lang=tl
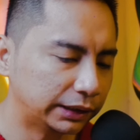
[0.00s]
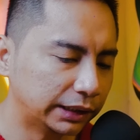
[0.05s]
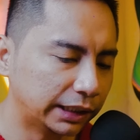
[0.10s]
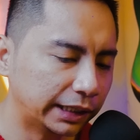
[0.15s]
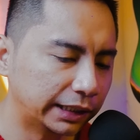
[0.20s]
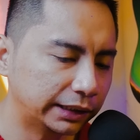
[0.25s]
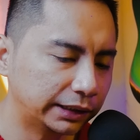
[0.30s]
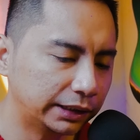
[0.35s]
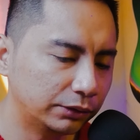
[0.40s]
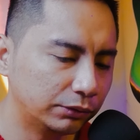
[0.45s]
nga,
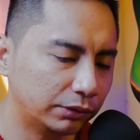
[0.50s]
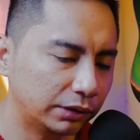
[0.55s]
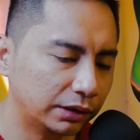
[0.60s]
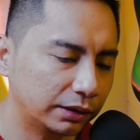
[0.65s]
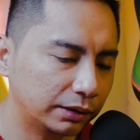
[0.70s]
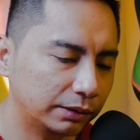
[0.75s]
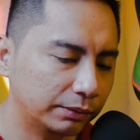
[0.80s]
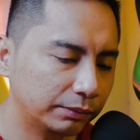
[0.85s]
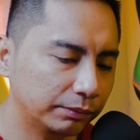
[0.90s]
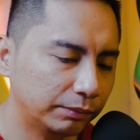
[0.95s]
edi eh, wag
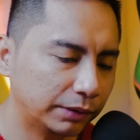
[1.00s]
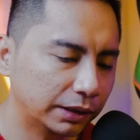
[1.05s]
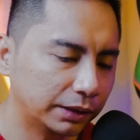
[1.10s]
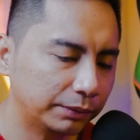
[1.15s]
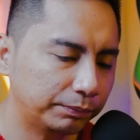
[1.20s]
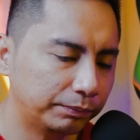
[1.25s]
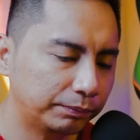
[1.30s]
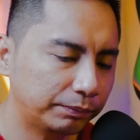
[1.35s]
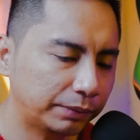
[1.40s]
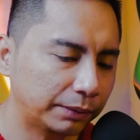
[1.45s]

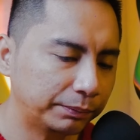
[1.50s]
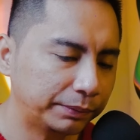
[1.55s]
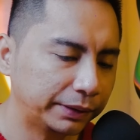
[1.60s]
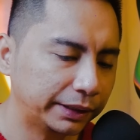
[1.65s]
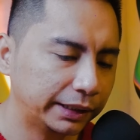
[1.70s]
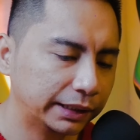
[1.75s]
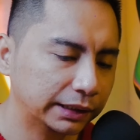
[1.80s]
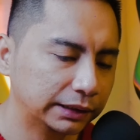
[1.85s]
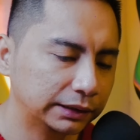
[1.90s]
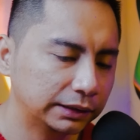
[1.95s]

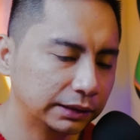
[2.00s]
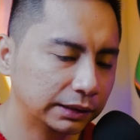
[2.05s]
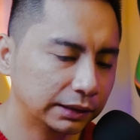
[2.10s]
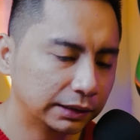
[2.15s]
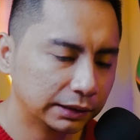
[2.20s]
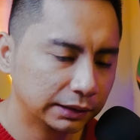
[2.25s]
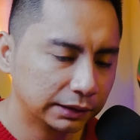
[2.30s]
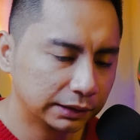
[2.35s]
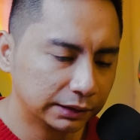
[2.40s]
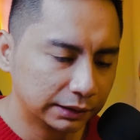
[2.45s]
magpapigil
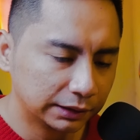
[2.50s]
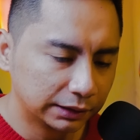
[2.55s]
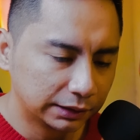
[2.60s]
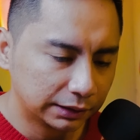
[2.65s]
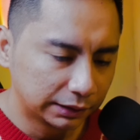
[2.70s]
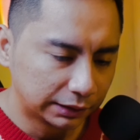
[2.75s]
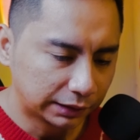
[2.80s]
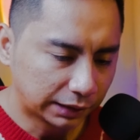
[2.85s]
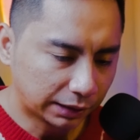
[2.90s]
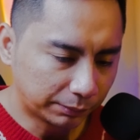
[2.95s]

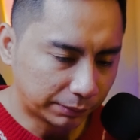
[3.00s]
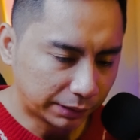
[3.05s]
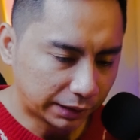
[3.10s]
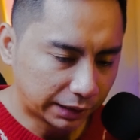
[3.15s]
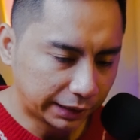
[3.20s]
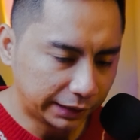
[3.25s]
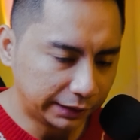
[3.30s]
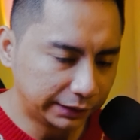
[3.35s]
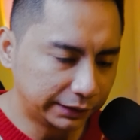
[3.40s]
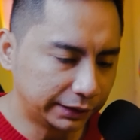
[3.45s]
ng mga
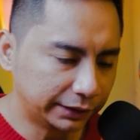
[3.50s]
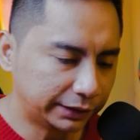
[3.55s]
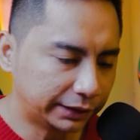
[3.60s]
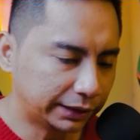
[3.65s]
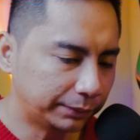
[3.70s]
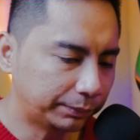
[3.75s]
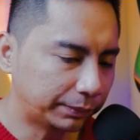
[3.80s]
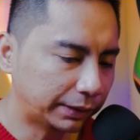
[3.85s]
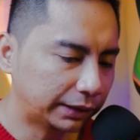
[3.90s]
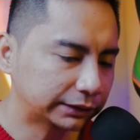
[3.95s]
indie
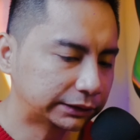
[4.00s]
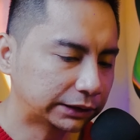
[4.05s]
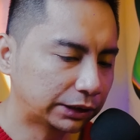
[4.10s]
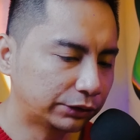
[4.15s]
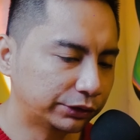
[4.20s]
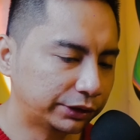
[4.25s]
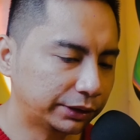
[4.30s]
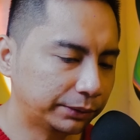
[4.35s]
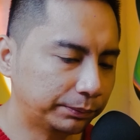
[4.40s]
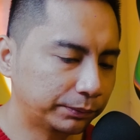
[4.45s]
trip ang
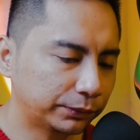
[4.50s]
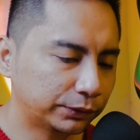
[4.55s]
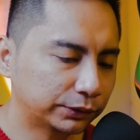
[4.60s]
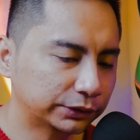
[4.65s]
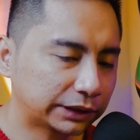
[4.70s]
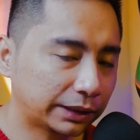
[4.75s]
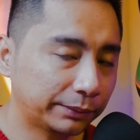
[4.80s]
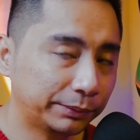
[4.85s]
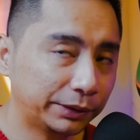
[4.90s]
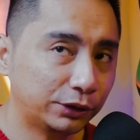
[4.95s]
sound trip mo.
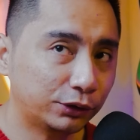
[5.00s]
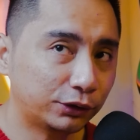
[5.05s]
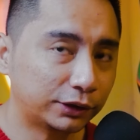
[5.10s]
Sabi ko